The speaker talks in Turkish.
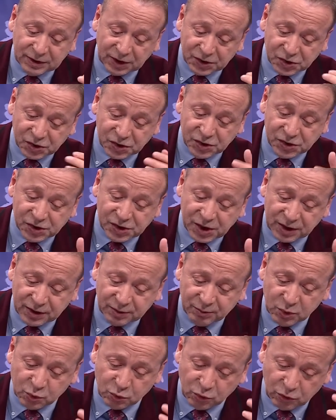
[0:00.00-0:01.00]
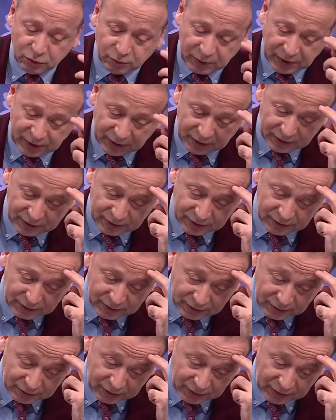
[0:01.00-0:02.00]
taşıyacak bir sol bek
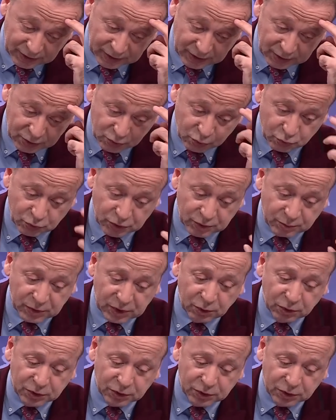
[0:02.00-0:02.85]
e, istiyorum diye.